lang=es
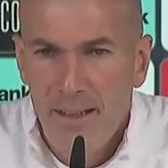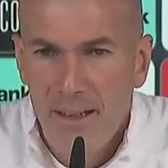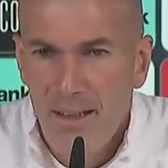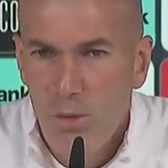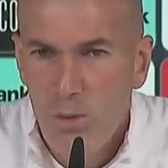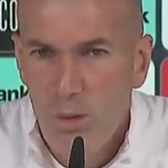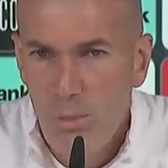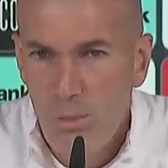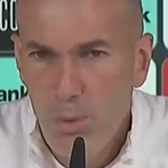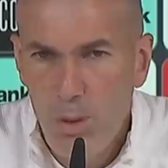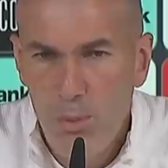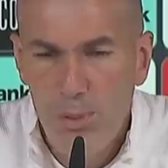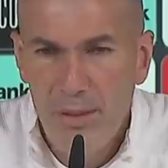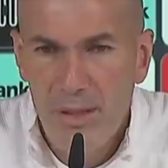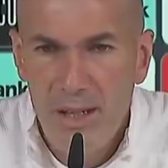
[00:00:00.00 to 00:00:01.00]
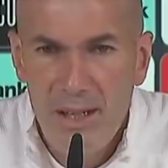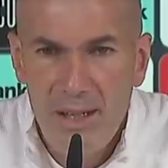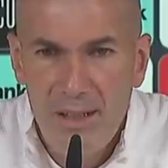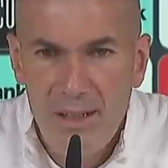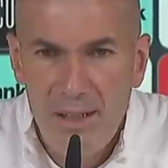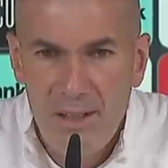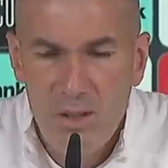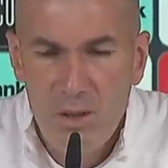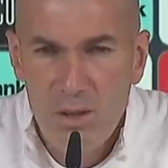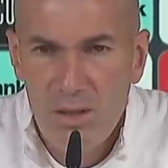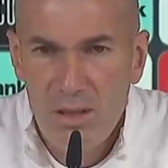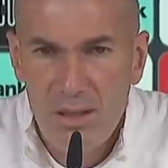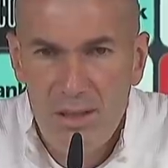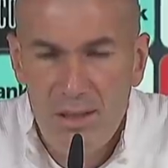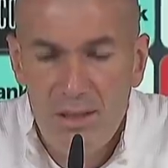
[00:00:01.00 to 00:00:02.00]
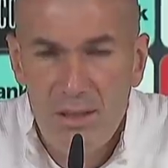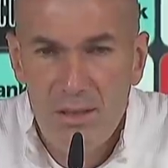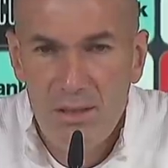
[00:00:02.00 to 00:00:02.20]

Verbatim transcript: cada uno puede opinar de las cosas.